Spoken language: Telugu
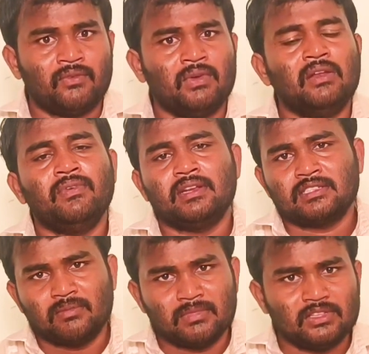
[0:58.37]

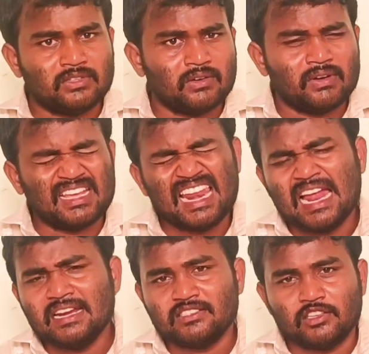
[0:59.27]
వెల్ఫేర్కి సంబంధించినటువంటి
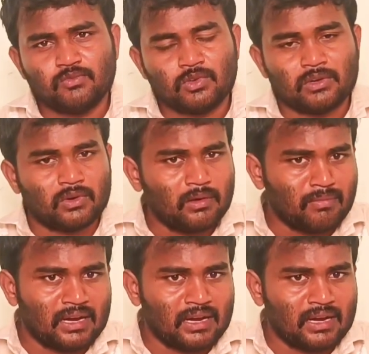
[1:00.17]
ఎలాంటి స్కీమ్స్ ఉన్నా కూడా